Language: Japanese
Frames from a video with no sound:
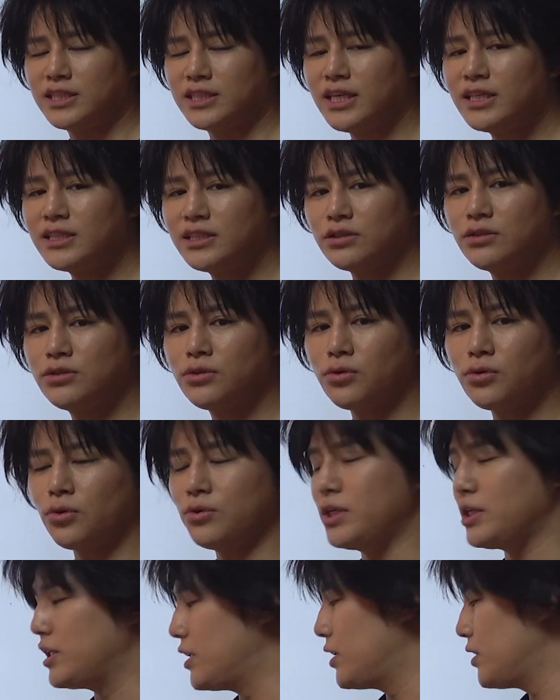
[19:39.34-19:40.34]
正すること
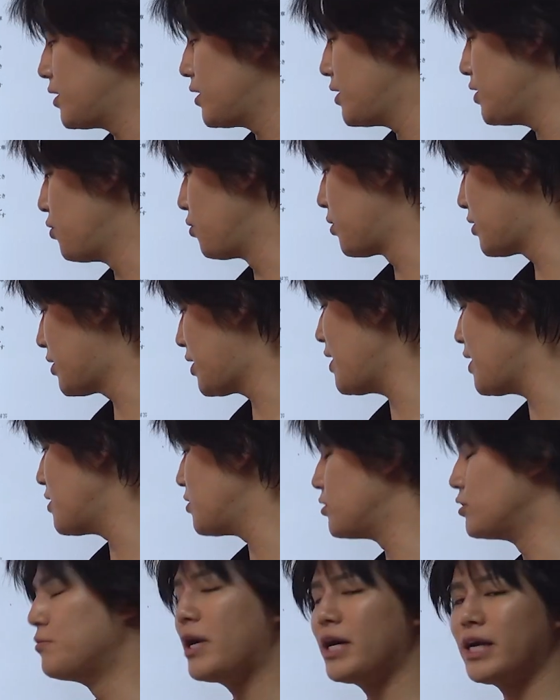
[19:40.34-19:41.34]
によって
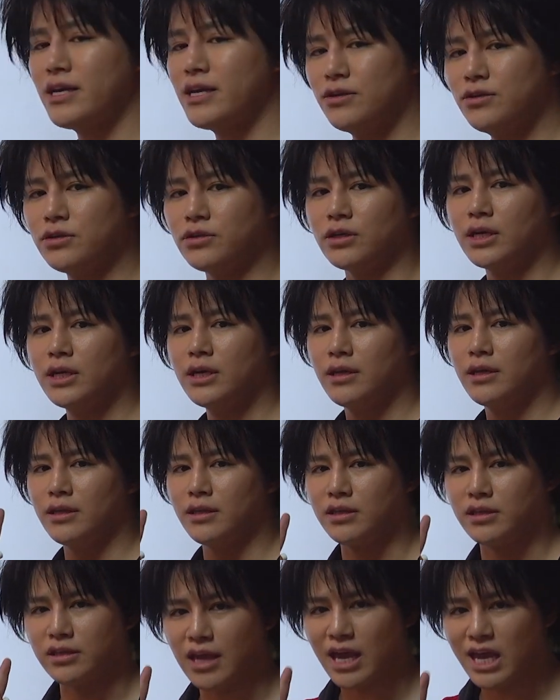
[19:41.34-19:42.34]
生まれる
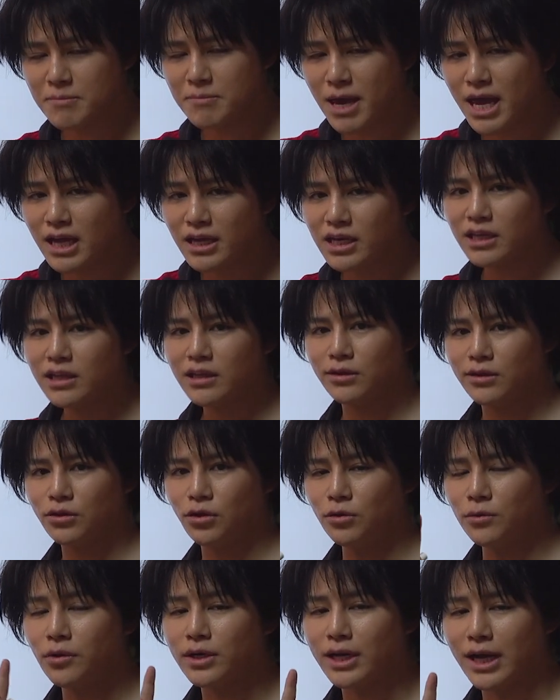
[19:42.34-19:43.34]

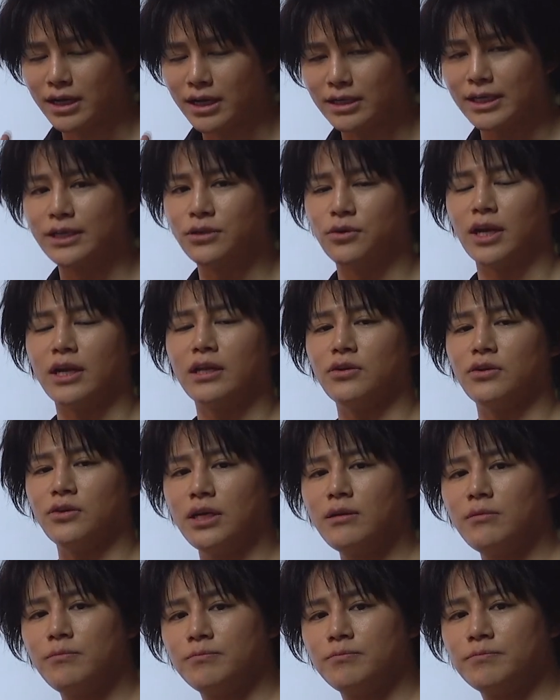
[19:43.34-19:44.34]
デメリットを書かないといけないんだよ
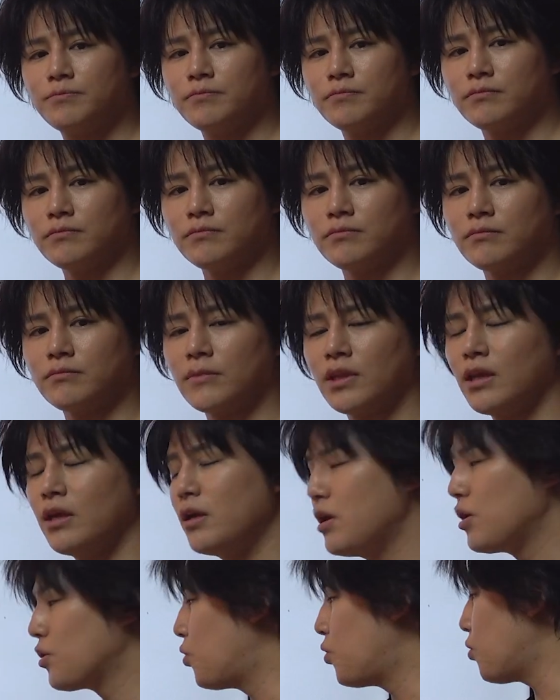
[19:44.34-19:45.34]
ねうん
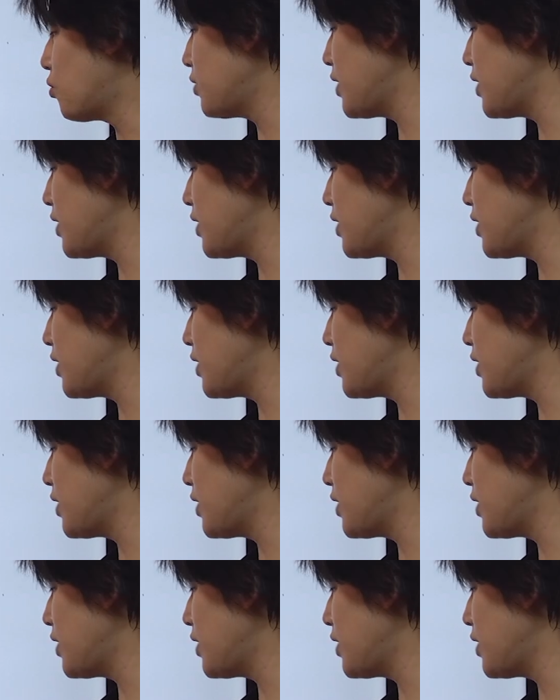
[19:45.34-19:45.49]
ここ